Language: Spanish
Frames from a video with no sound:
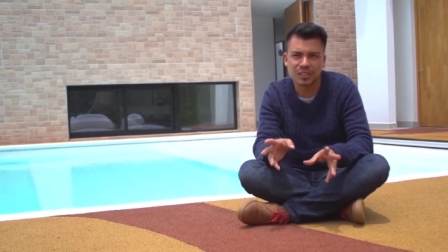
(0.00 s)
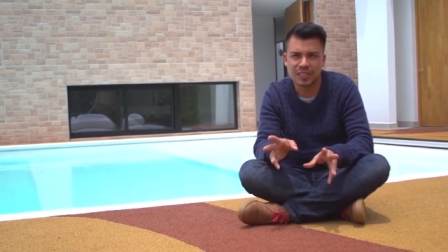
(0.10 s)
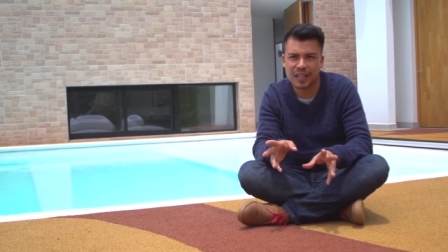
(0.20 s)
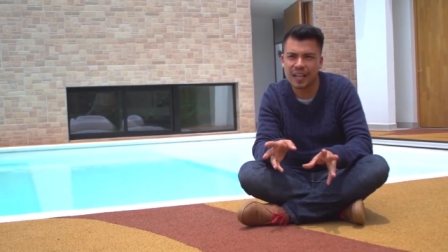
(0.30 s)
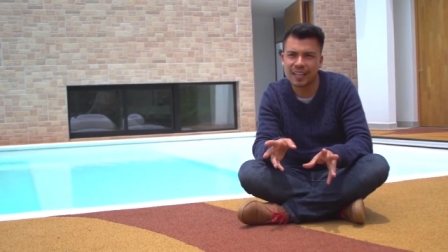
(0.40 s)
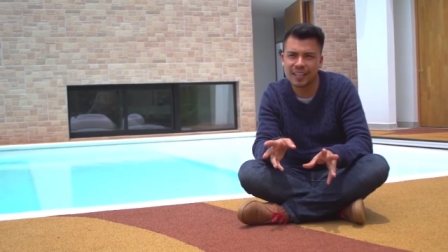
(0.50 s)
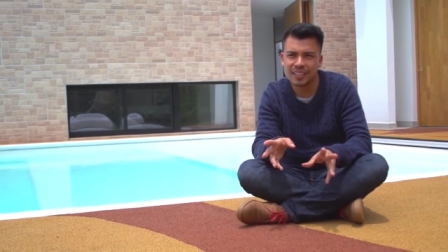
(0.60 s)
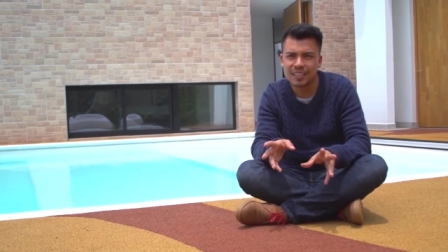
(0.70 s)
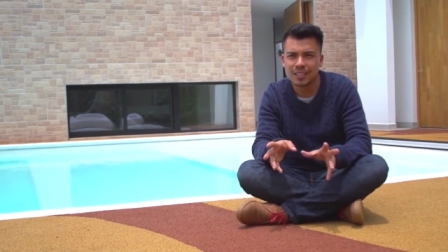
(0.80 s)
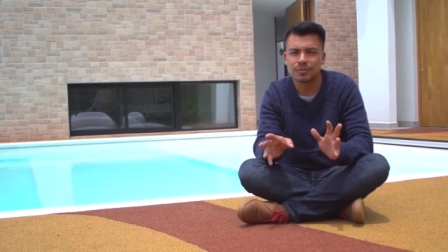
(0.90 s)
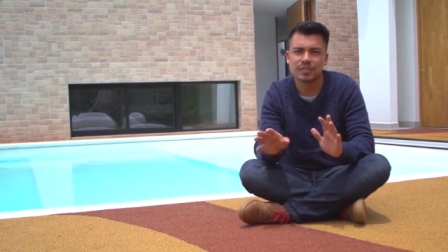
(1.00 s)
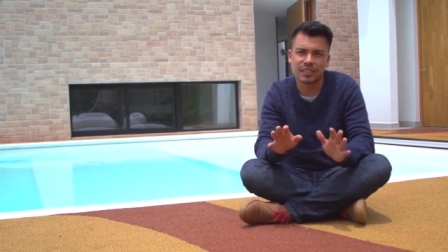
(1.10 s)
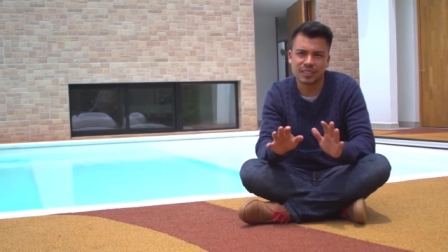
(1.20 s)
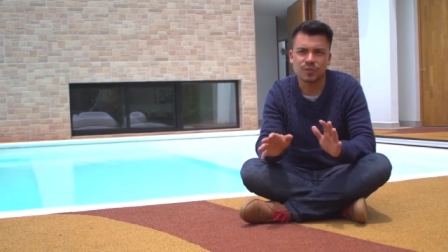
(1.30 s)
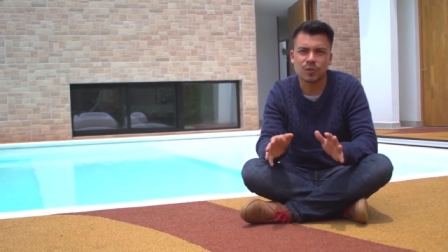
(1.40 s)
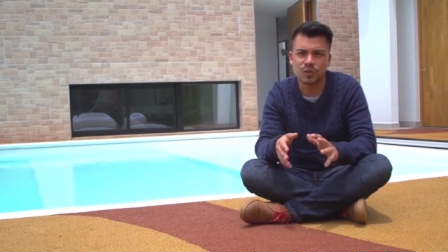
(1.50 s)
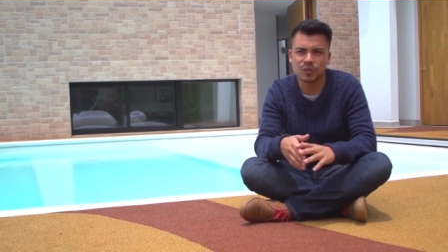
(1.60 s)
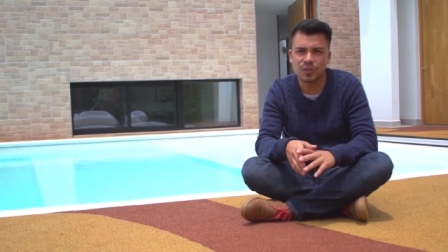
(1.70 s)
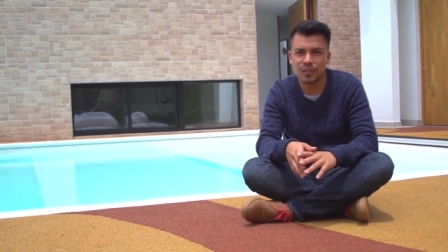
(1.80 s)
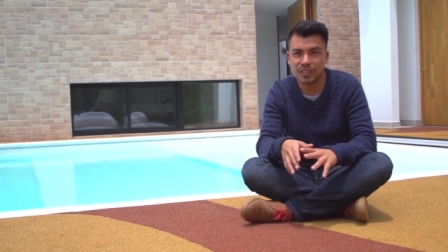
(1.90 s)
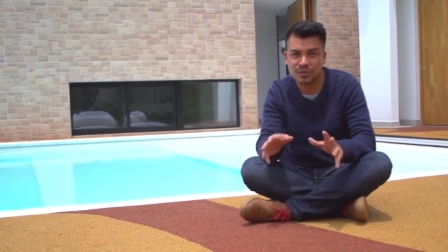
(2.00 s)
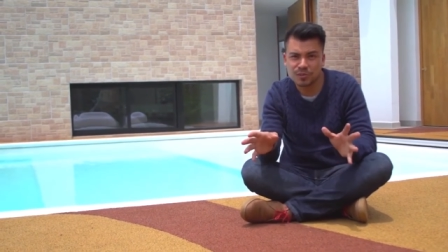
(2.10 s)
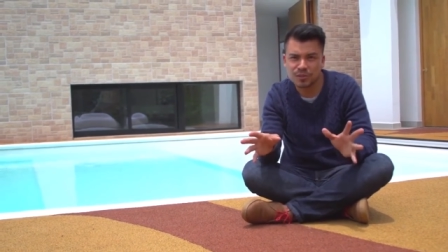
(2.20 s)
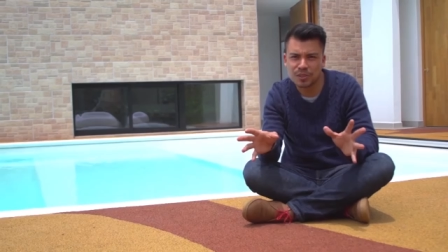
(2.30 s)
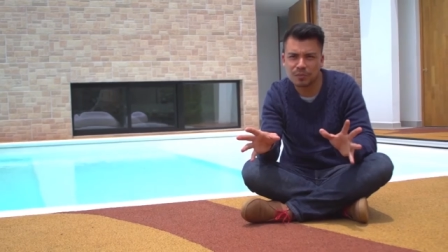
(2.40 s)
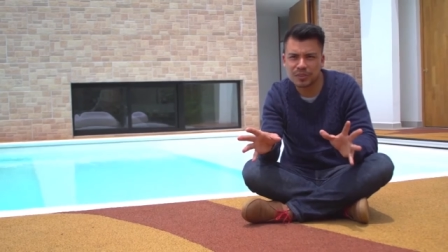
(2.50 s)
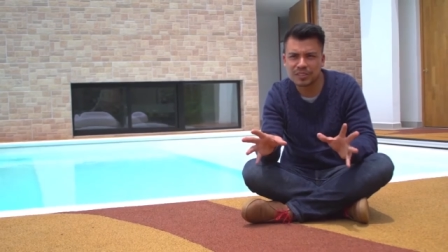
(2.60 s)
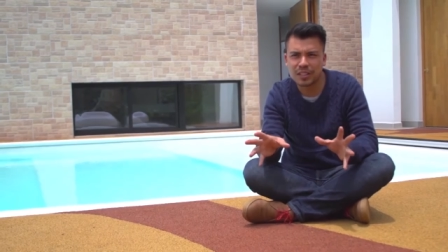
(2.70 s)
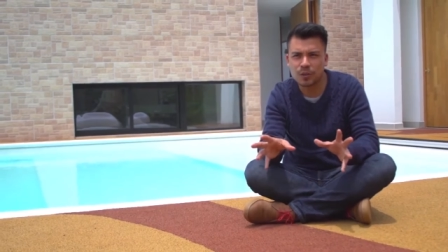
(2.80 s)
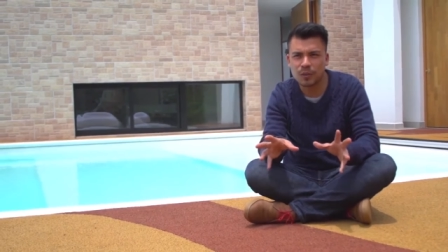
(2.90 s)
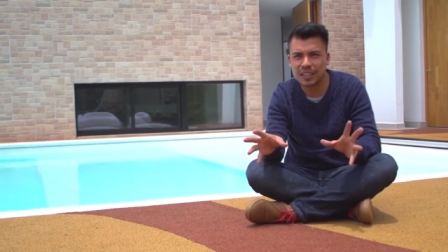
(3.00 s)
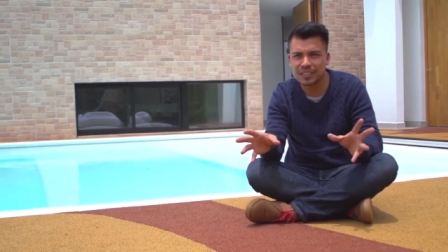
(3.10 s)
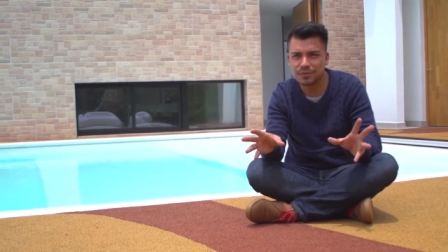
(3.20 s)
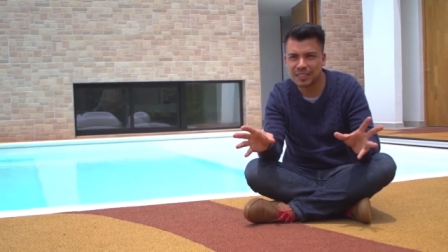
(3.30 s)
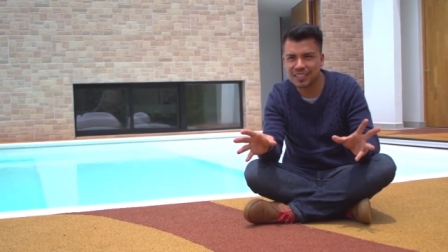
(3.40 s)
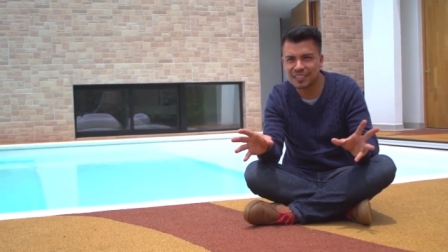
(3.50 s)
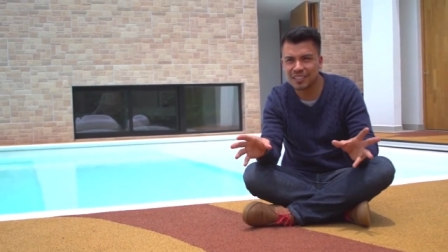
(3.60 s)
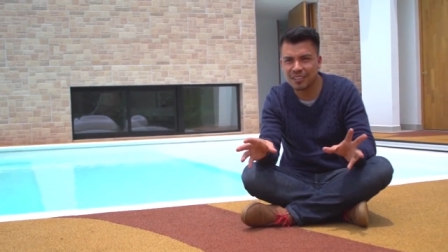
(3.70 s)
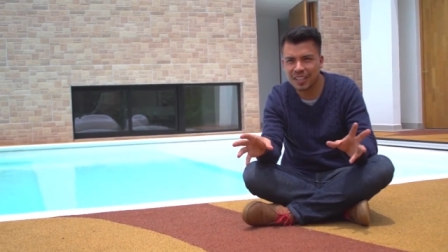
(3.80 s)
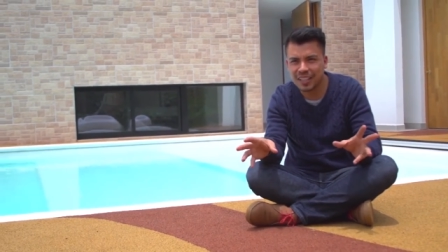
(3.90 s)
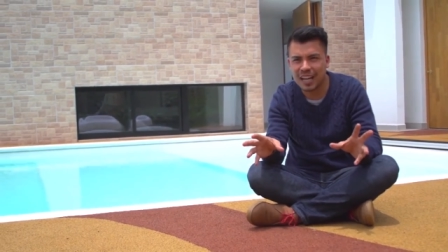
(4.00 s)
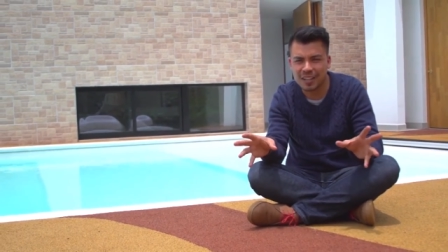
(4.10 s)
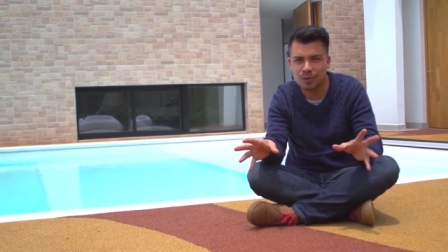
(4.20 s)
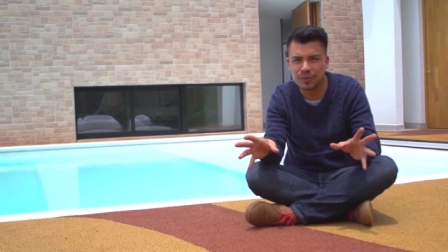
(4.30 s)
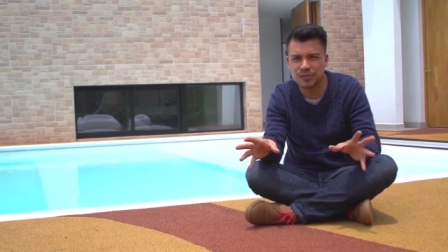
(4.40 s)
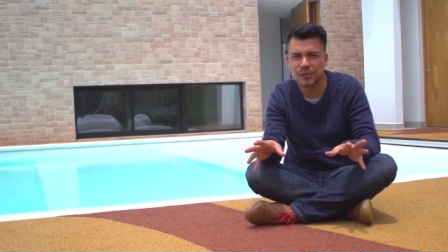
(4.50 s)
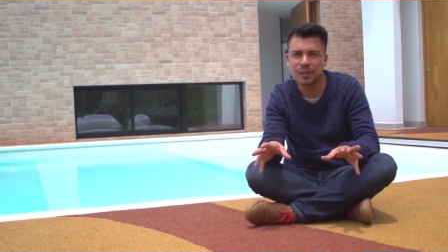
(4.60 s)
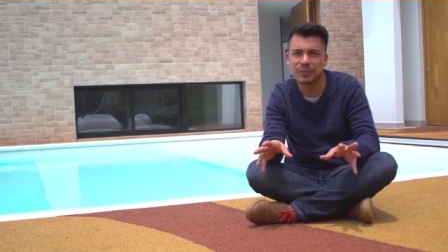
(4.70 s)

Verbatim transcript: que se caigan, pues hace un control que uno siempre está como a la expectativa de algo pasó en la